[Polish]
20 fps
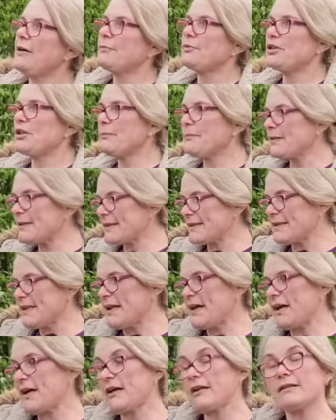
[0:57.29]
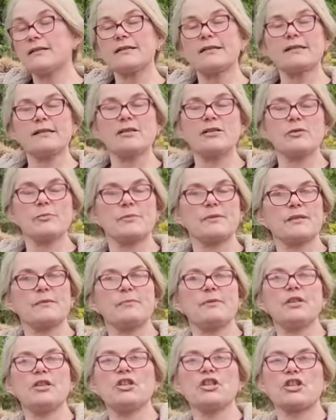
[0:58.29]
Przepis na syrop z
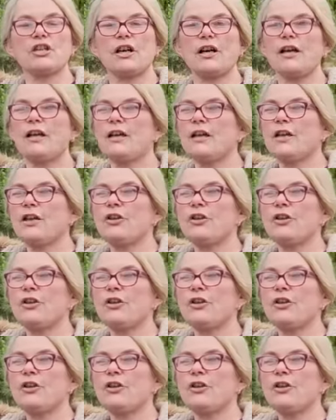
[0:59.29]
mniszka